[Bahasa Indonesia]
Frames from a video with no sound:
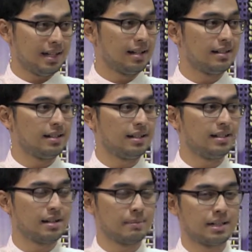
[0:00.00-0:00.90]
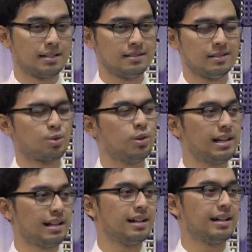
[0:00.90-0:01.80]
iya dari zaman
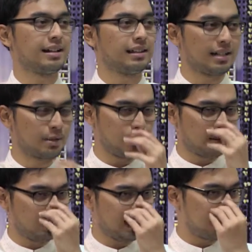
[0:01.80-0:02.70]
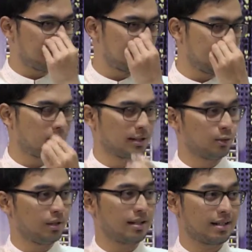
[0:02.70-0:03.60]
kuliah lah ya mm -mm. ketika sudah mulai lepas dari orang
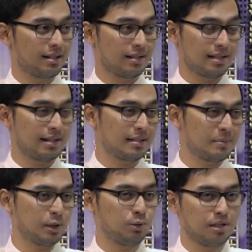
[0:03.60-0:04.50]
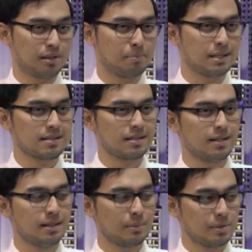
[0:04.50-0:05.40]
tua yes. kan setelah SMA itu udah lepas
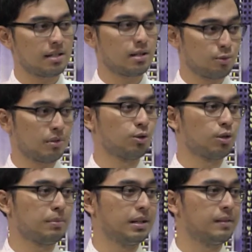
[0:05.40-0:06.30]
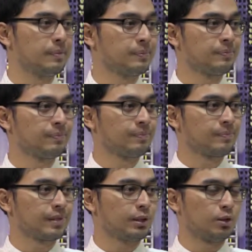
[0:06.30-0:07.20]
tapi saya harus berkorban
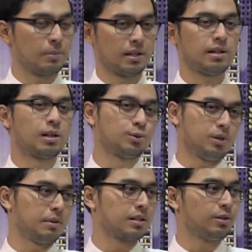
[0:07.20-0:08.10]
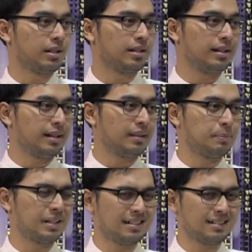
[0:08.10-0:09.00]
gitu apalagi kalau sudah berkeluarga ya yeah.
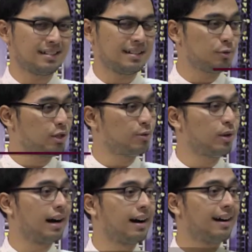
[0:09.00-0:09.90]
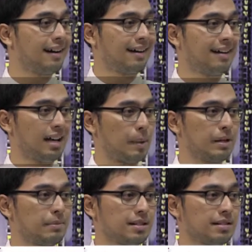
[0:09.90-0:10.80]
tapi kan nggak punya uang
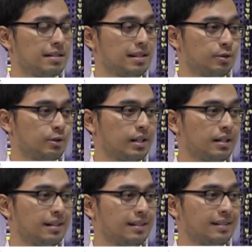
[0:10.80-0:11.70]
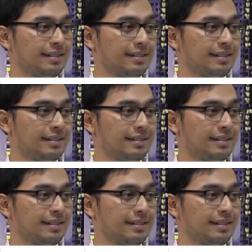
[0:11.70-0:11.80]
apa yang bisa saya lakukan